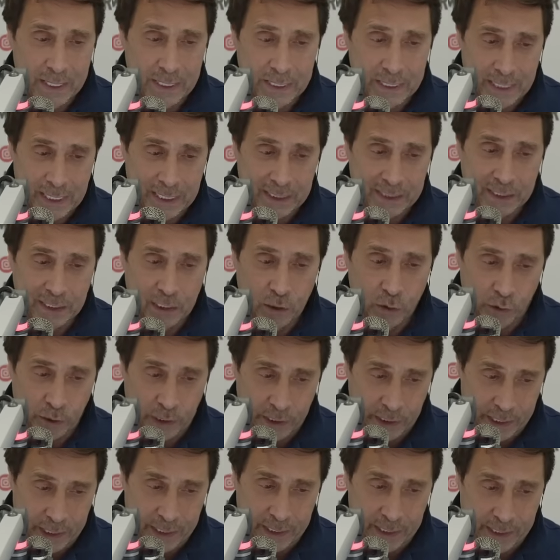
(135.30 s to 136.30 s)
y hace lo
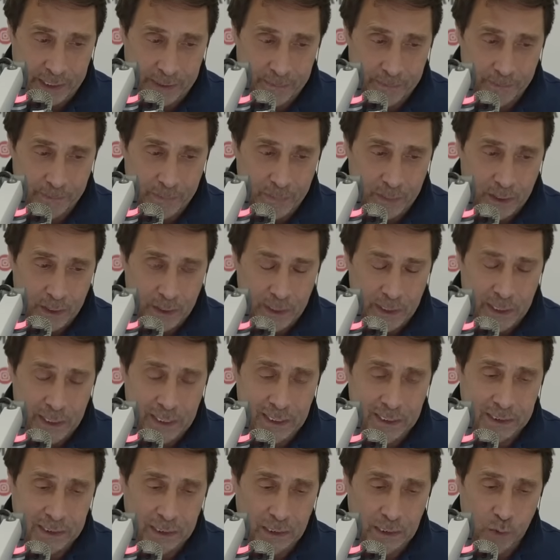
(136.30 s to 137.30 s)
que quiere.
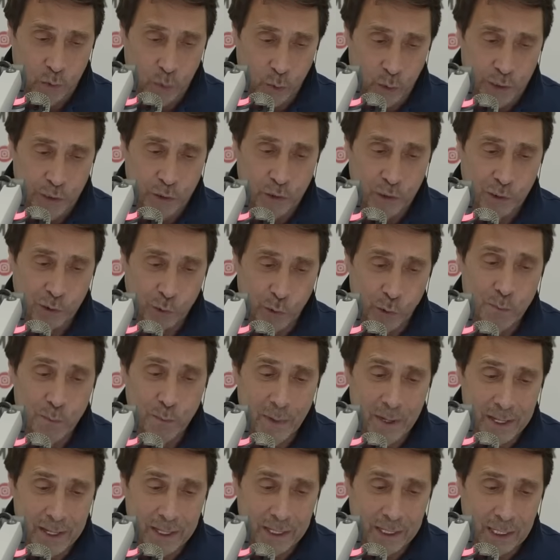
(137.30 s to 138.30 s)
Es el dueño de Swiss
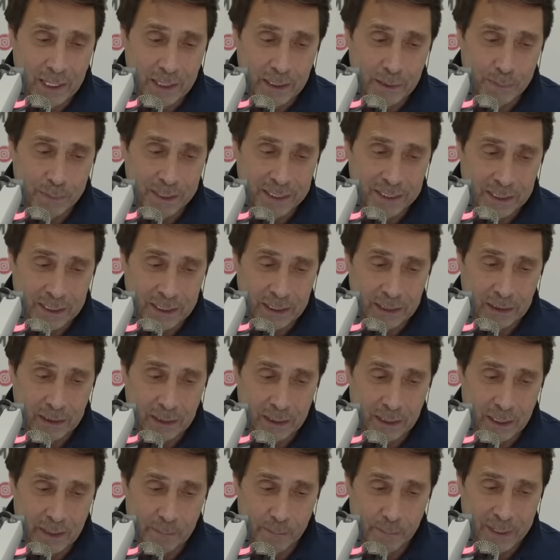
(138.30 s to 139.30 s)
Medical y
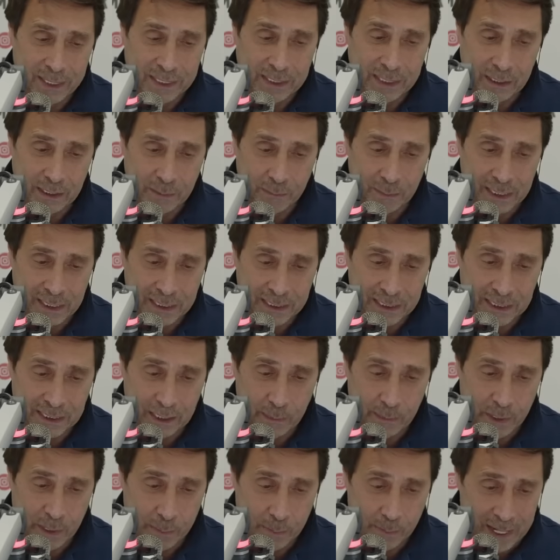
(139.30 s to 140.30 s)
presidente de la empresa de
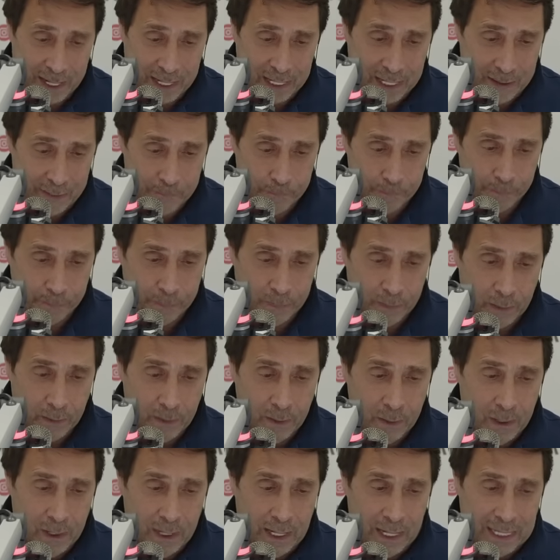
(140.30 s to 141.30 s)
medicina prepaga
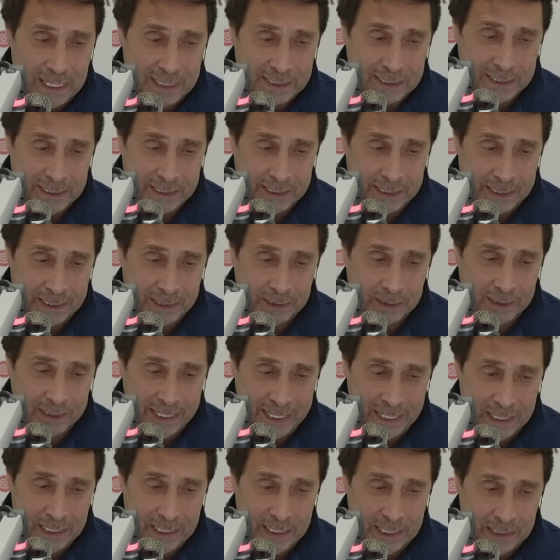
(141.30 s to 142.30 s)
Así que
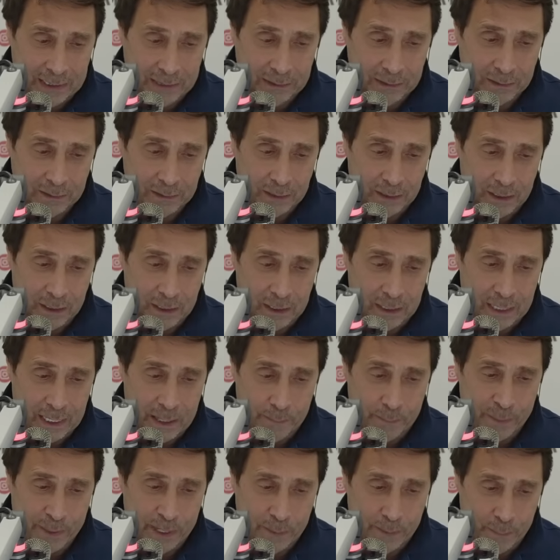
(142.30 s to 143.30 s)
tengan
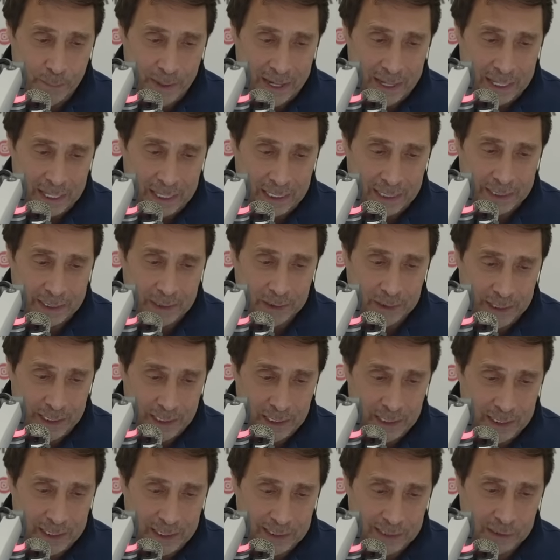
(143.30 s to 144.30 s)
la prepaga que
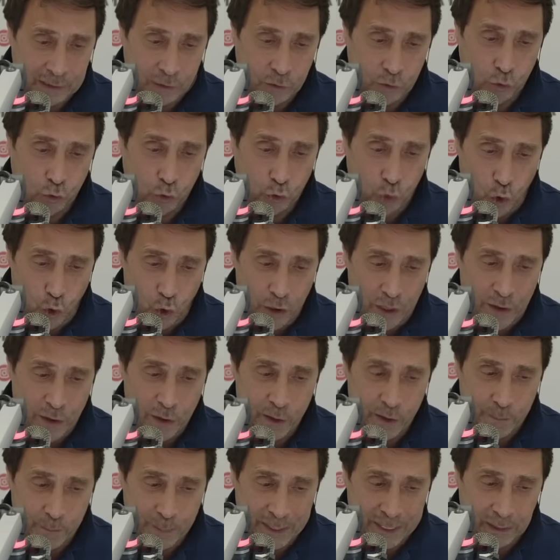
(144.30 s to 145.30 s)
tengas, todas
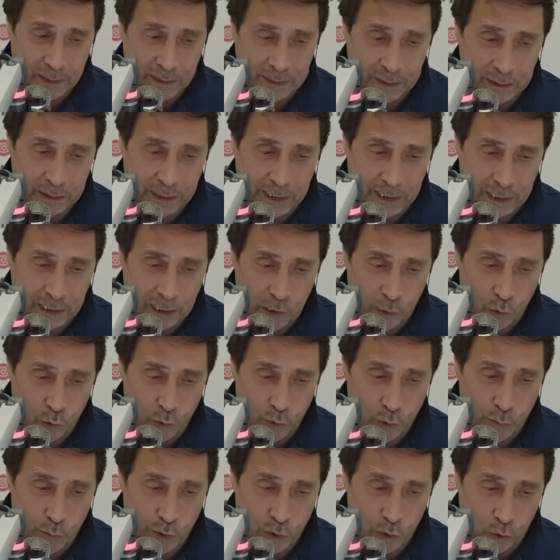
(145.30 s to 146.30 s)
dependen de
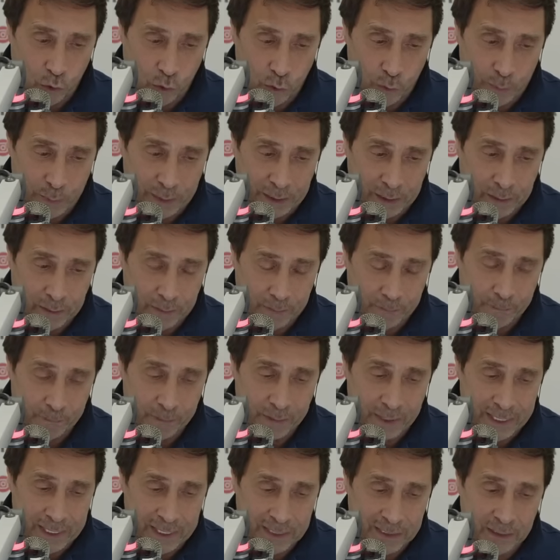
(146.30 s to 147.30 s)
Claudio Velocopit.
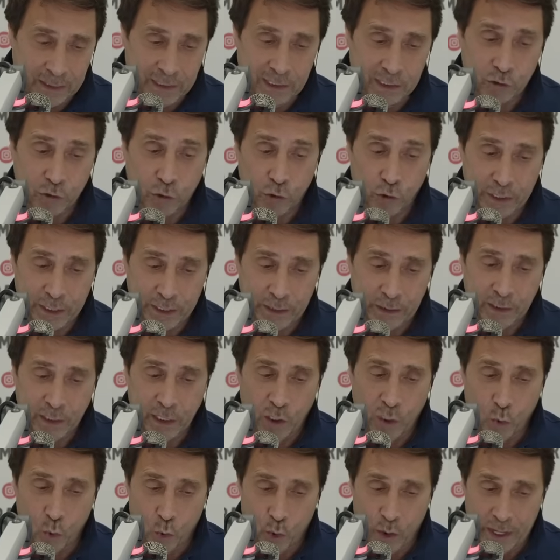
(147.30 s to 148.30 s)
Este
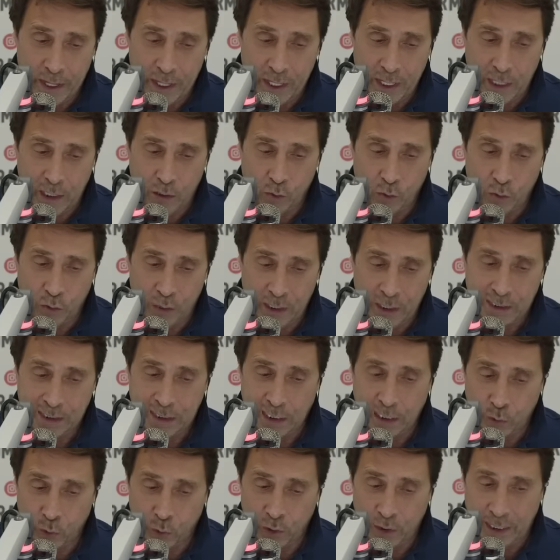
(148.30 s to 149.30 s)
sorete juega con la
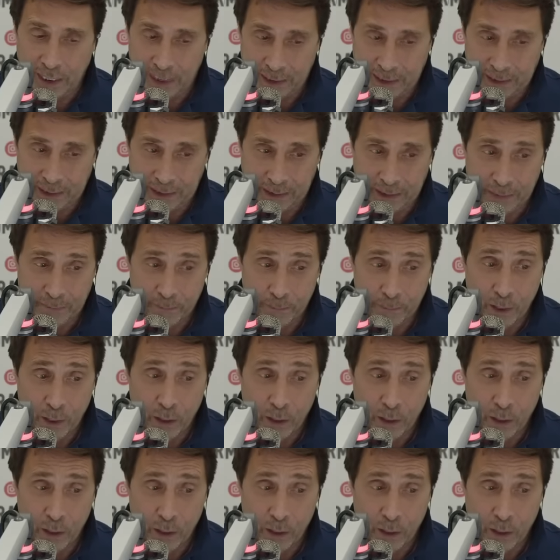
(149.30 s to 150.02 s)
salud de la gente.